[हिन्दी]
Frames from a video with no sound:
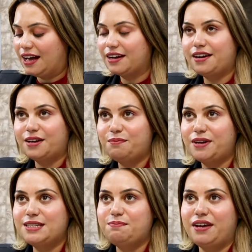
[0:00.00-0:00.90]
अगर
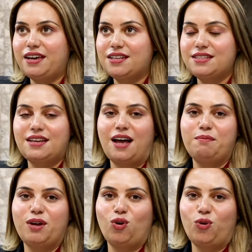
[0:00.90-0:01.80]
बज़ में
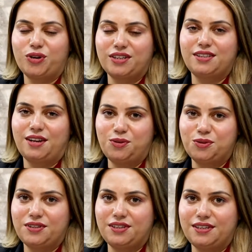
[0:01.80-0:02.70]
इंसान में औरत ना
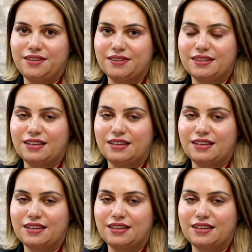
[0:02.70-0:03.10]
होती